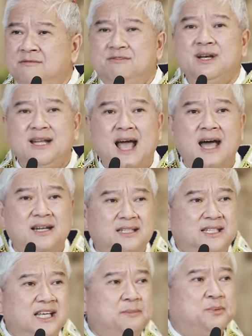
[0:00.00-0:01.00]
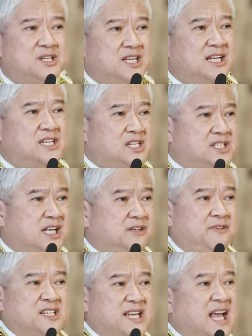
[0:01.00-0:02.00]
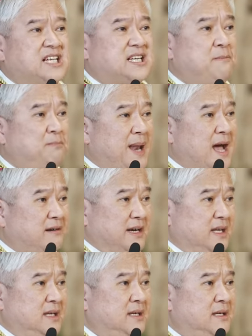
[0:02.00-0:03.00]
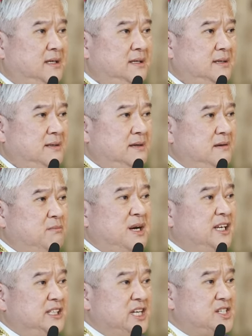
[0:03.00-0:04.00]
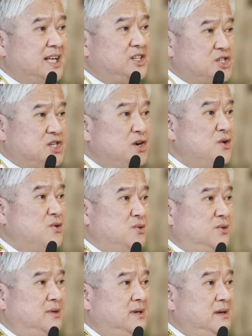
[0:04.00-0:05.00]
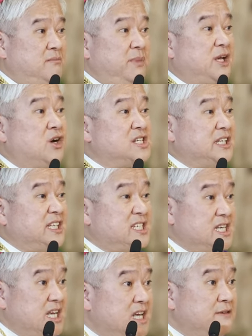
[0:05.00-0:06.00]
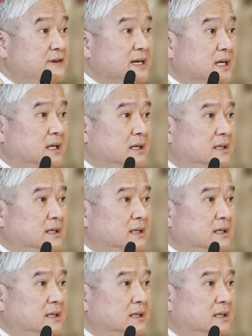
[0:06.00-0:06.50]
Vulgarity presents itself as exemplary. But it is not so because it is evil.